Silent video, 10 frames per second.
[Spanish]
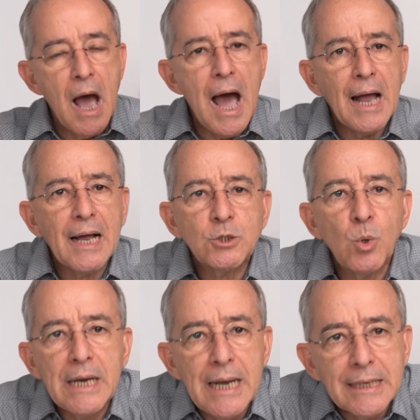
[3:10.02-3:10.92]
Haga
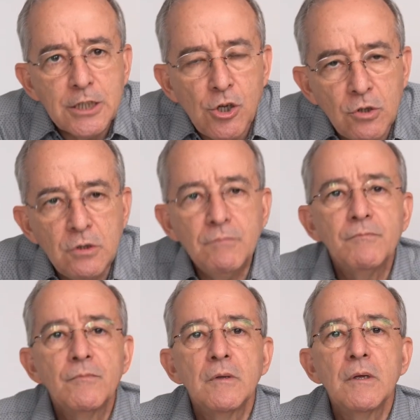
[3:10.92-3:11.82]
su relación
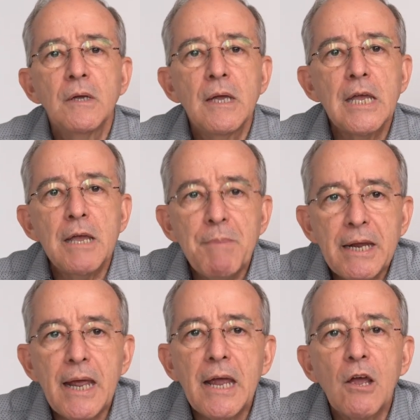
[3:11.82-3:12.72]
y
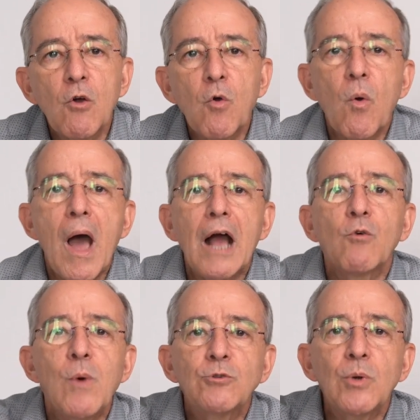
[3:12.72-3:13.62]
mire
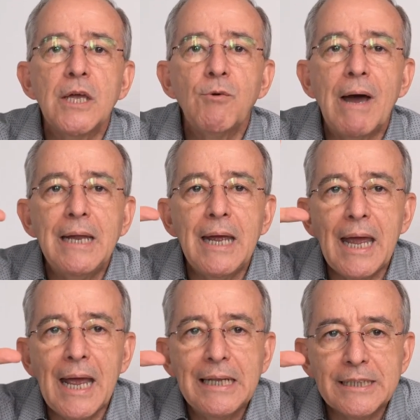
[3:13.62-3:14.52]
a cuánto equivale
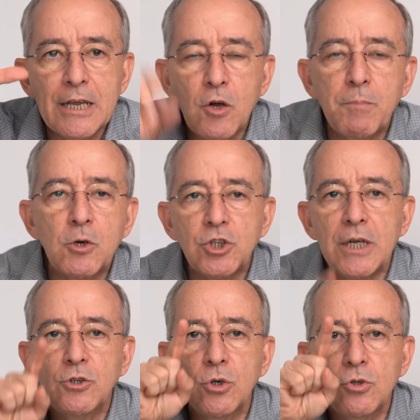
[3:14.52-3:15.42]
el
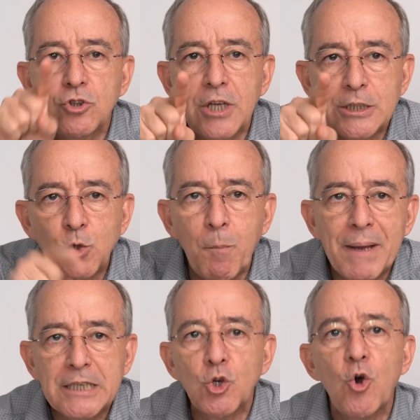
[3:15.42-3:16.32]
5% de su
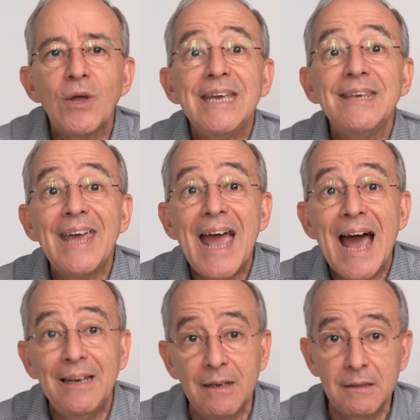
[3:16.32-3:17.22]
peso
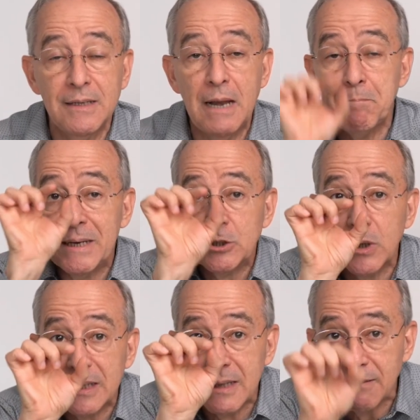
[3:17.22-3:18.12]
ideal, del peso
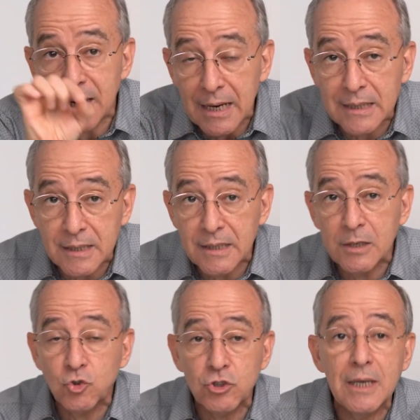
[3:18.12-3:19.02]
que tendría que tener
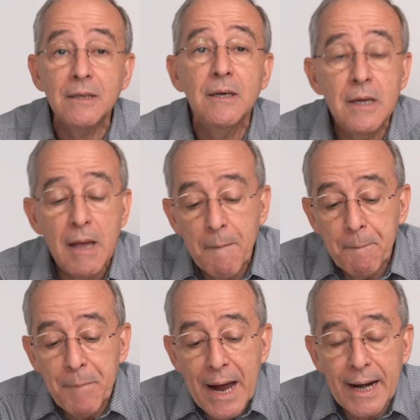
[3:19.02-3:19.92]
usted
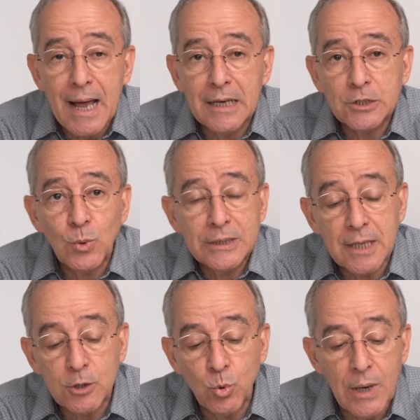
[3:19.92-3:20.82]
para su
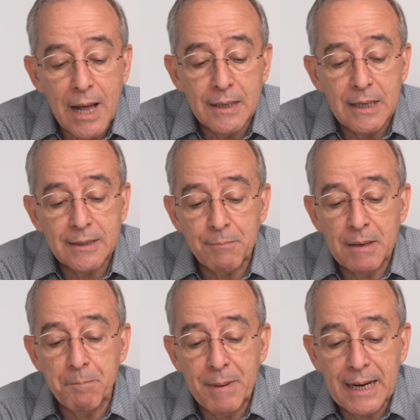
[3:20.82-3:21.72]
estatura y
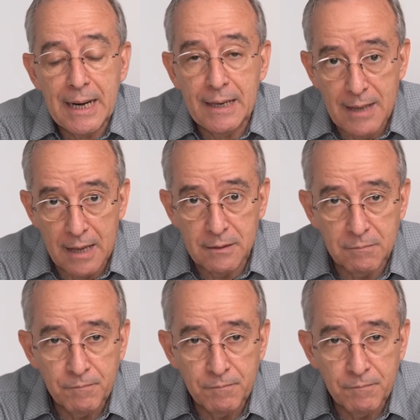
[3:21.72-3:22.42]
también para la edad.